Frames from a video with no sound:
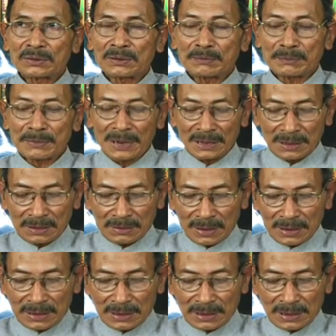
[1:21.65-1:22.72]
min ba'di
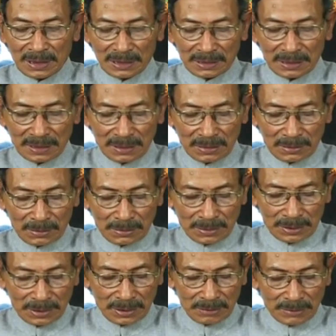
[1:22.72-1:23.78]
wasiyati
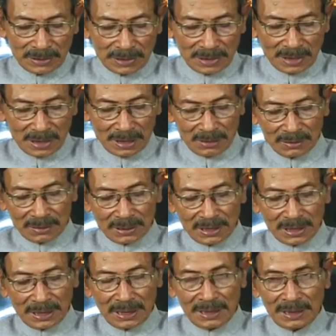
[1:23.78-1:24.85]
yusi biha
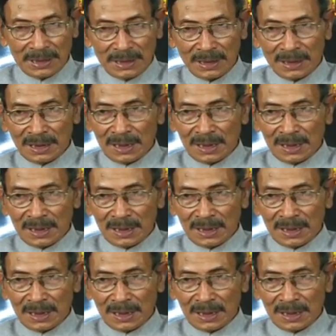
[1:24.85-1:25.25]
udain